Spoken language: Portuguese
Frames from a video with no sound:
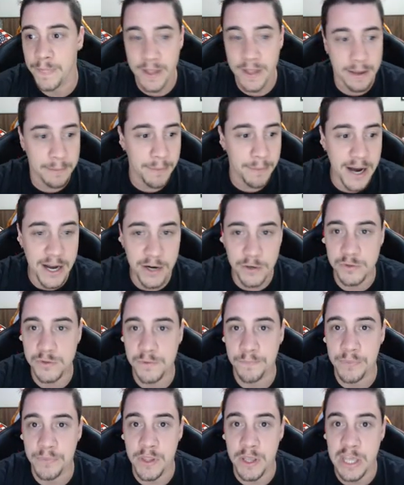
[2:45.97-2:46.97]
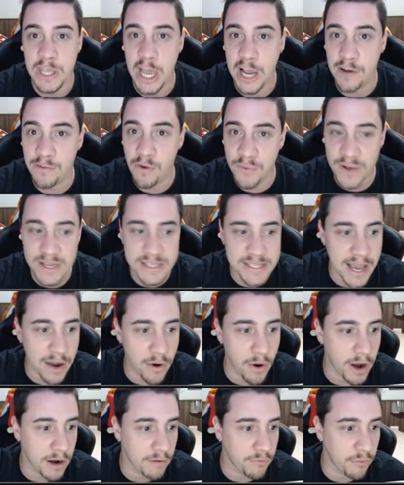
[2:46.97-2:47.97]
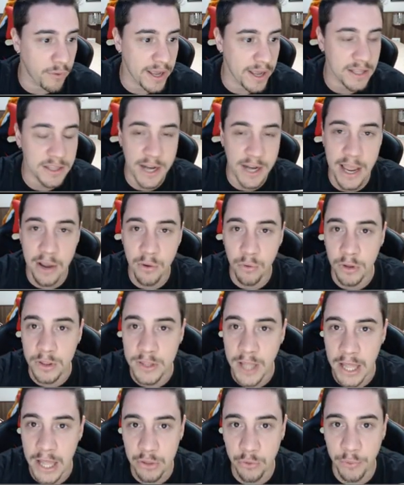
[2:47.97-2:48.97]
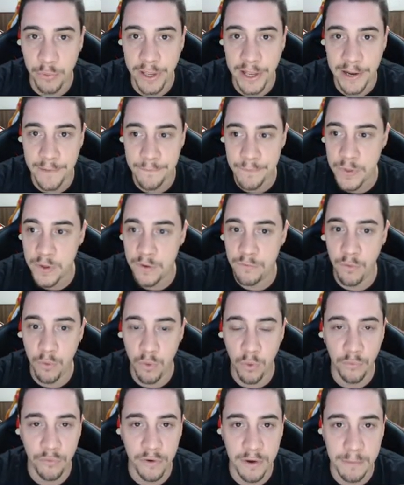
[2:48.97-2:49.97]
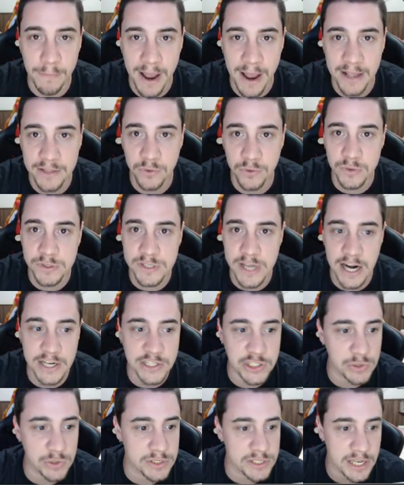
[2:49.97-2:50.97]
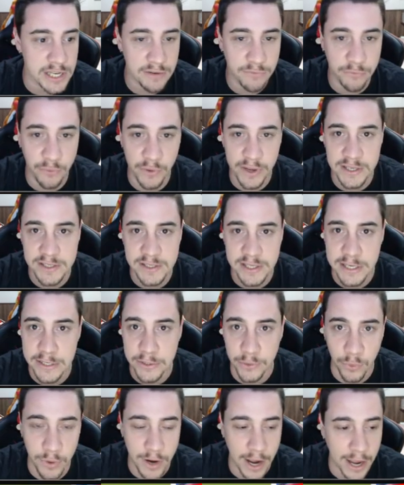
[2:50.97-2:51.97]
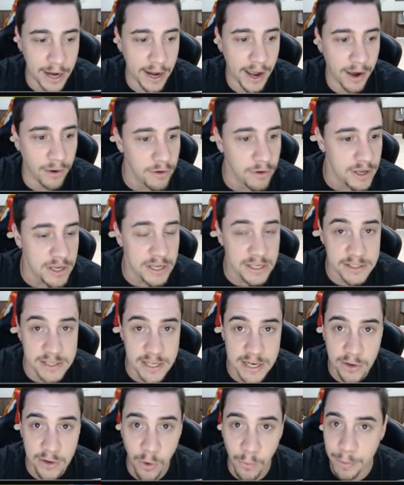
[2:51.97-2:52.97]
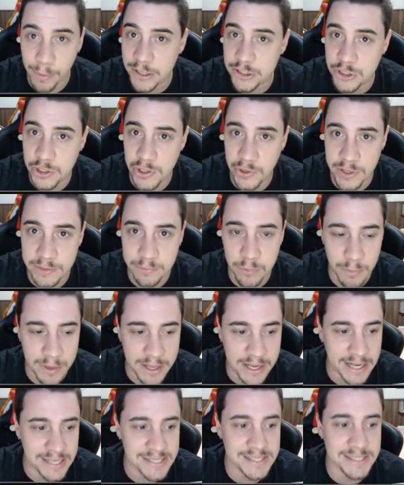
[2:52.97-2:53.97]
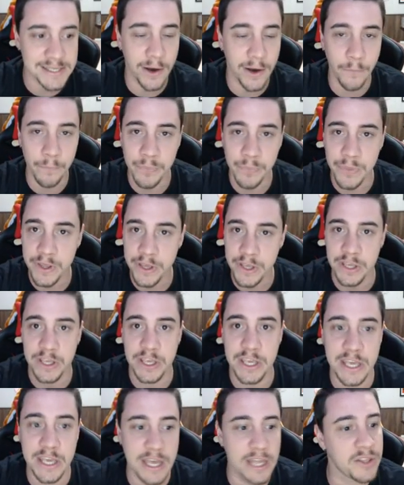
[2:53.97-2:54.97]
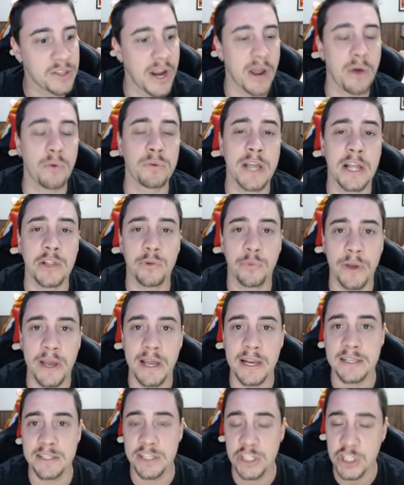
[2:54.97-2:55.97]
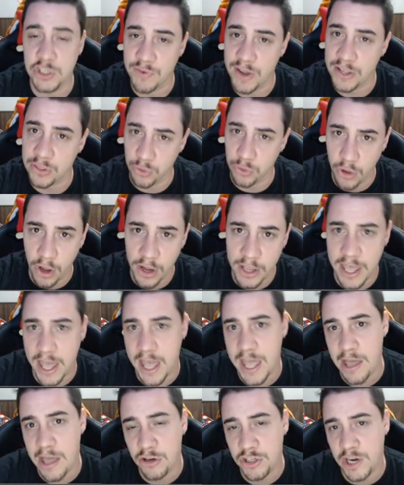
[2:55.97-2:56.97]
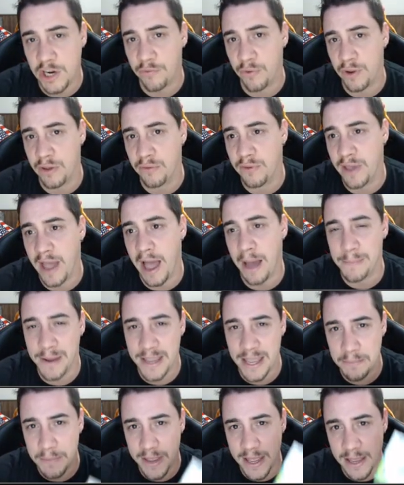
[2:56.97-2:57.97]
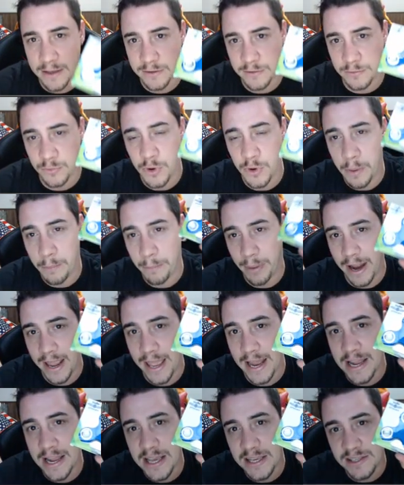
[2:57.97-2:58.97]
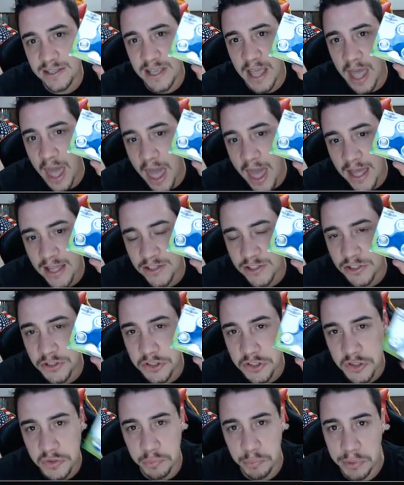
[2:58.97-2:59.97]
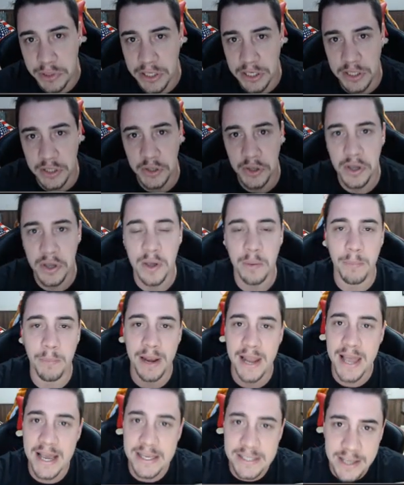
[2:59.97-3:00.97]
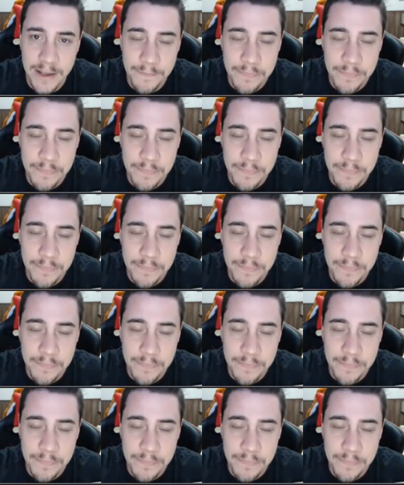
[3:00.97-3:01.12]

Manos, que, que eu vou fazer agora? Eu vou entrar em contato com ele, vou confirmar tudo certinho se ele foi inscrito no canal, se ele compartilhou a publicação e entrar em contato com ele. Se tiver tudo ok, eu já vou enviar amanhã mesmo para ele esse hand spinning, beleza?